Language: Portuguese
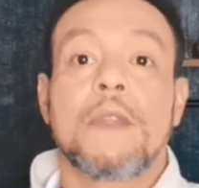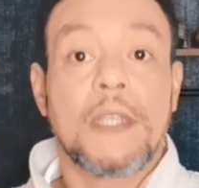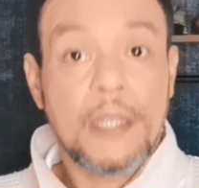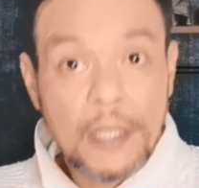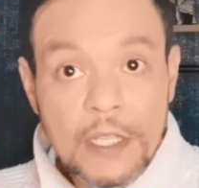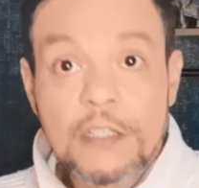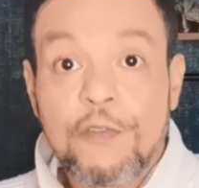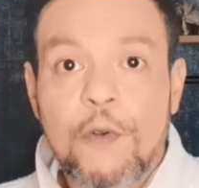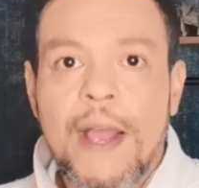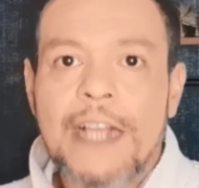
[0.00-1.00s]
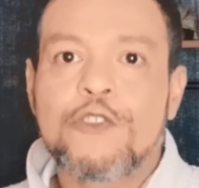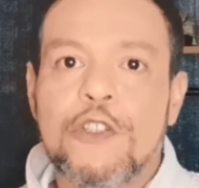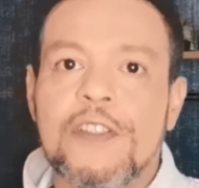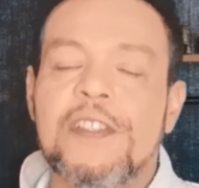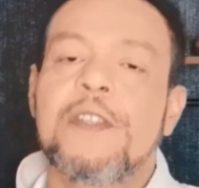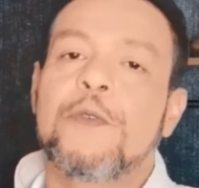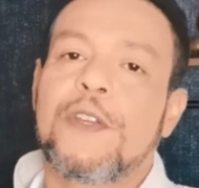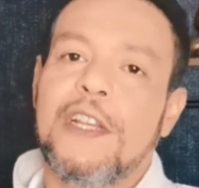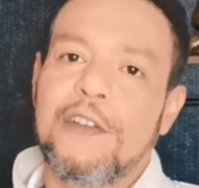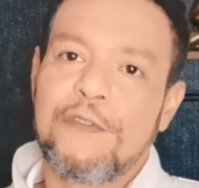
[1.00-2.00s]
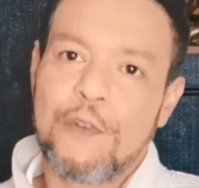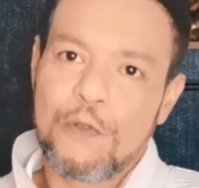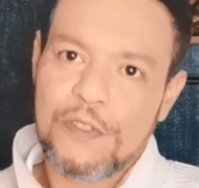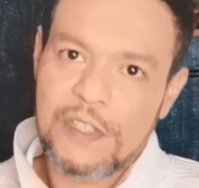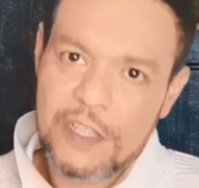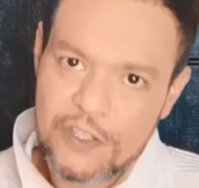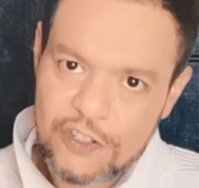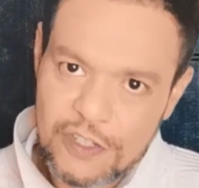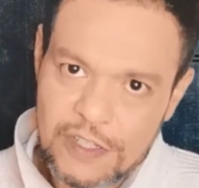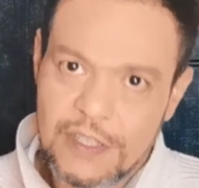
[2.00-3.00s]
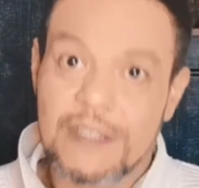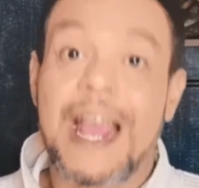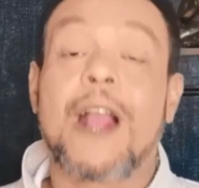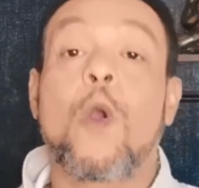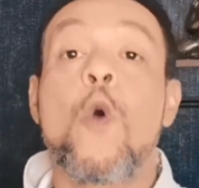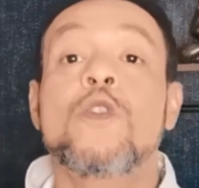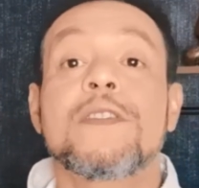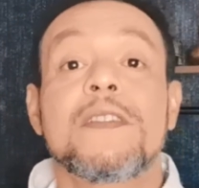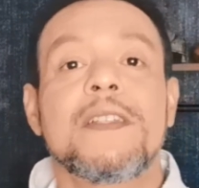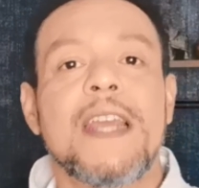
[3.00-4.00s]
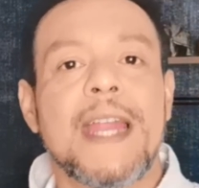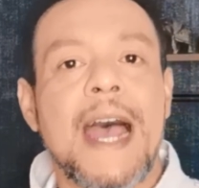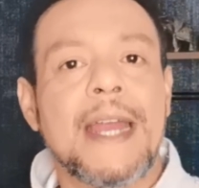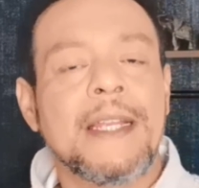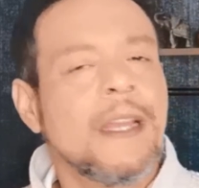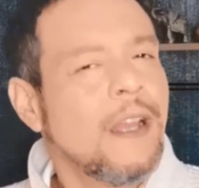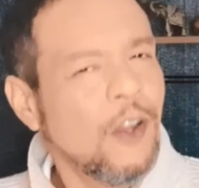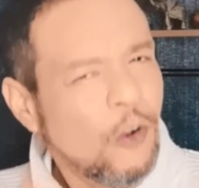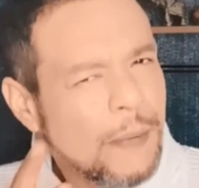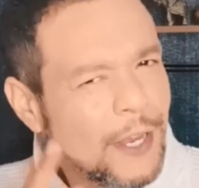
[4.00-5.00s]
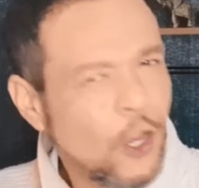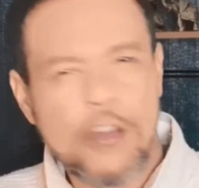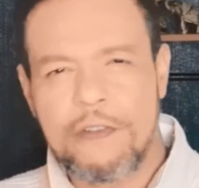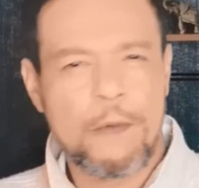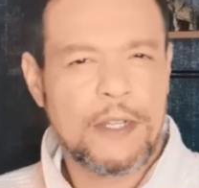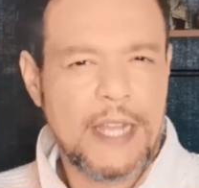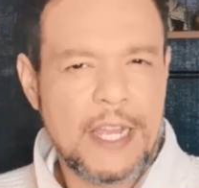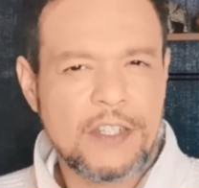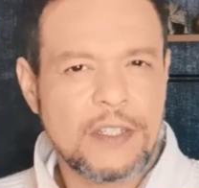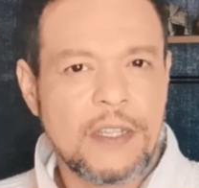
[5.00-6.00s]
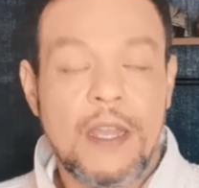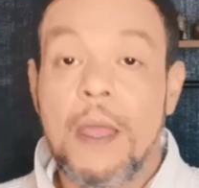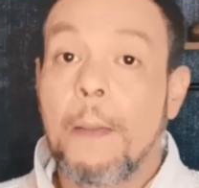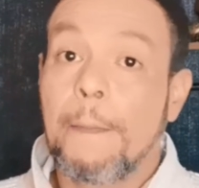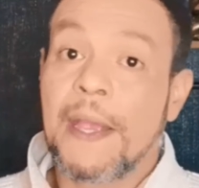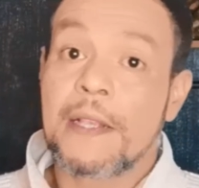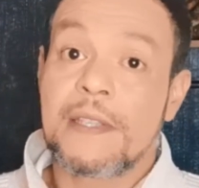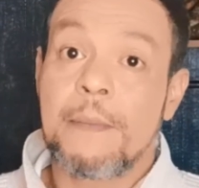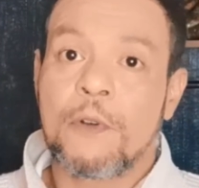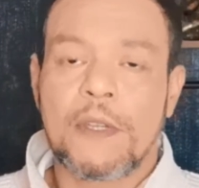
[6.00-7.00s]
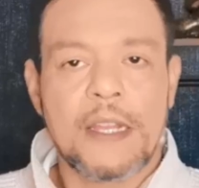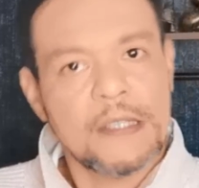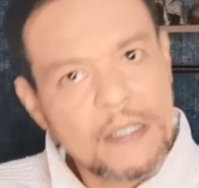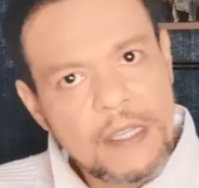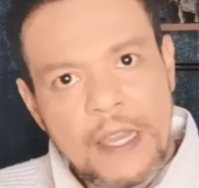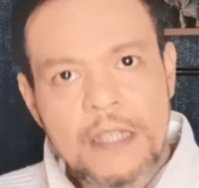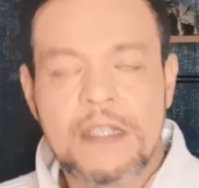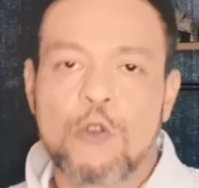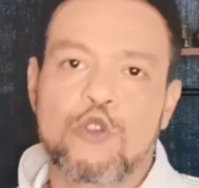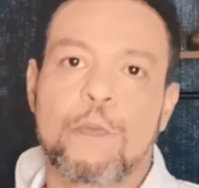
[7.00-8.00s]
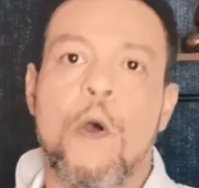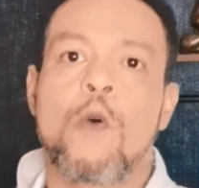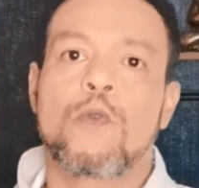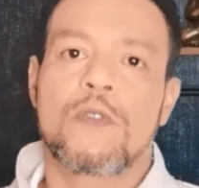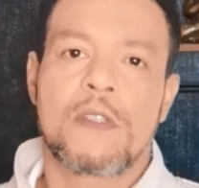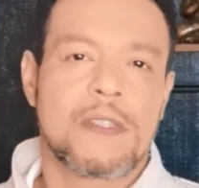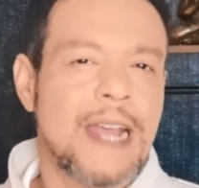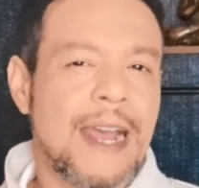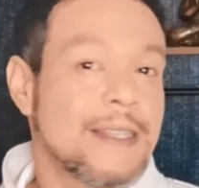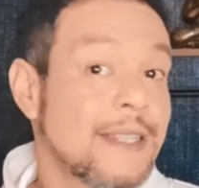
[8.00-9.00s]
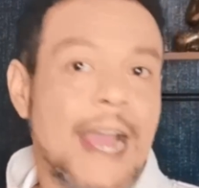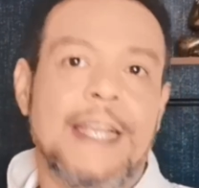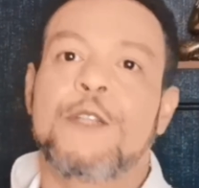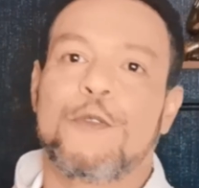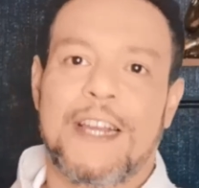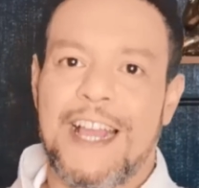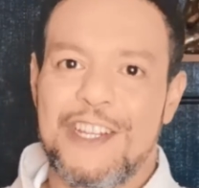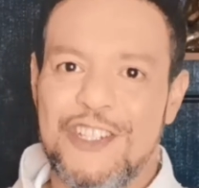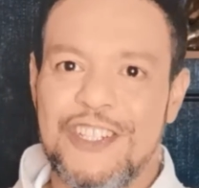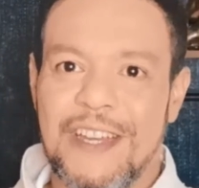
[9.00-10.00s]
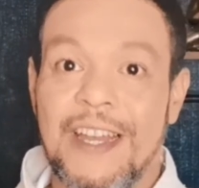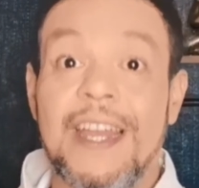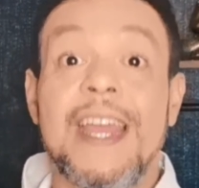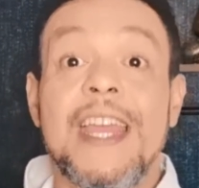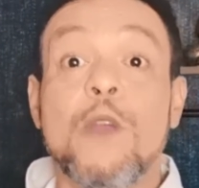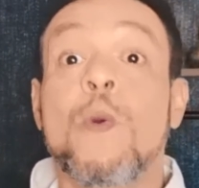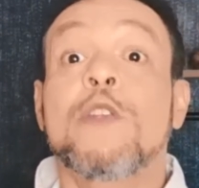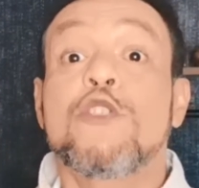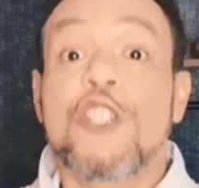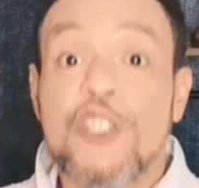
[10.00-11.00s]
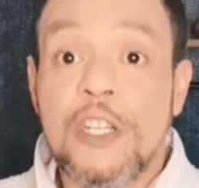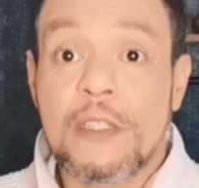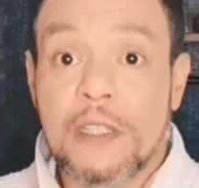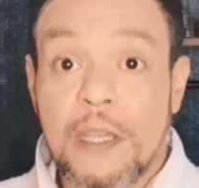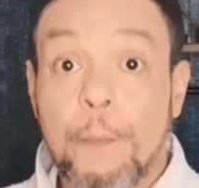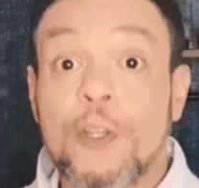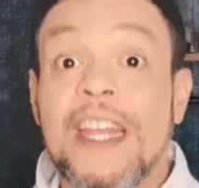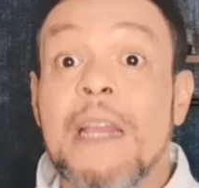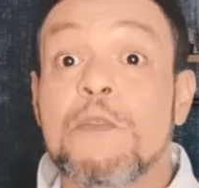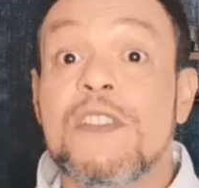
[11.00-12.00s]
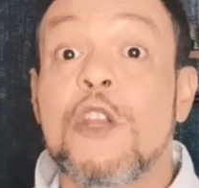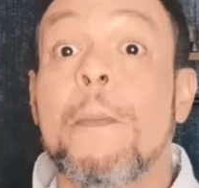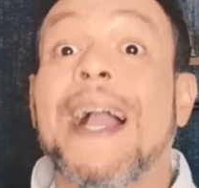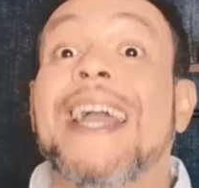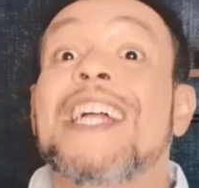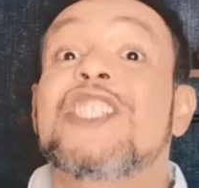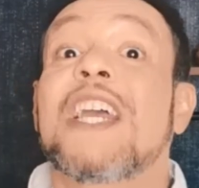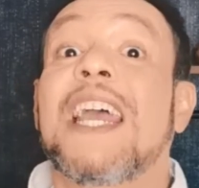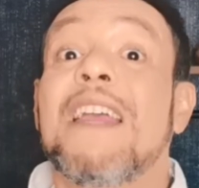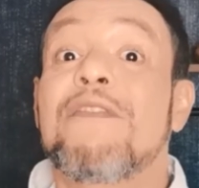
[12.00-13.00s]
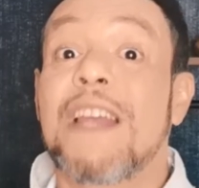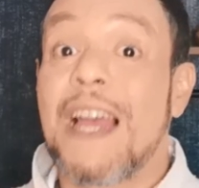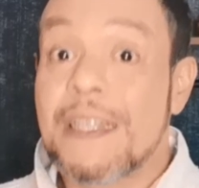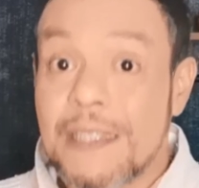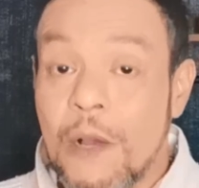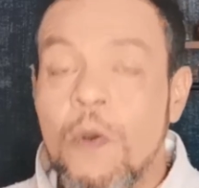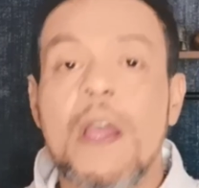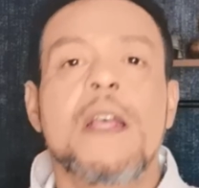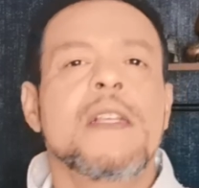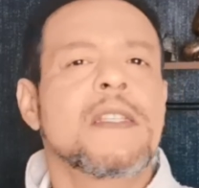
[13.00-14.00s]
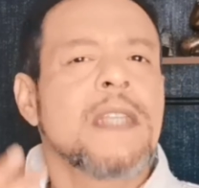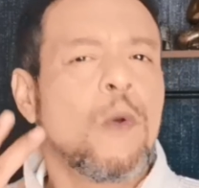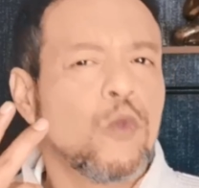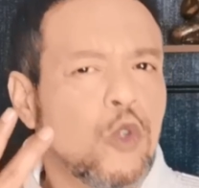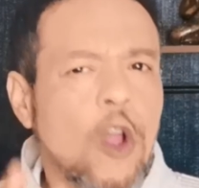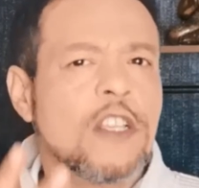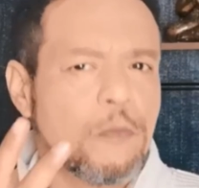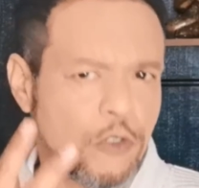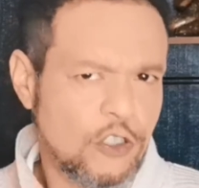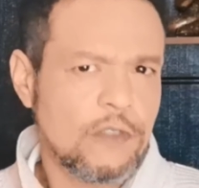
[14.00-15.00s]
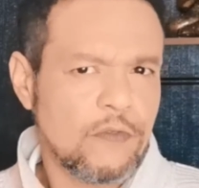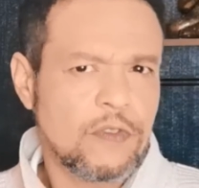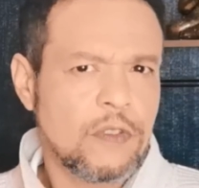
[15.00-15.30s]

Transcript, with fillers: E esse foi o raciocínio que levou os cientistas a considerarem uma nova abordagem. Percebam que a ciência aos poucos está saindo da caixinha. E quando te disse que poderemos ter uma grande revelação, são dois motivos.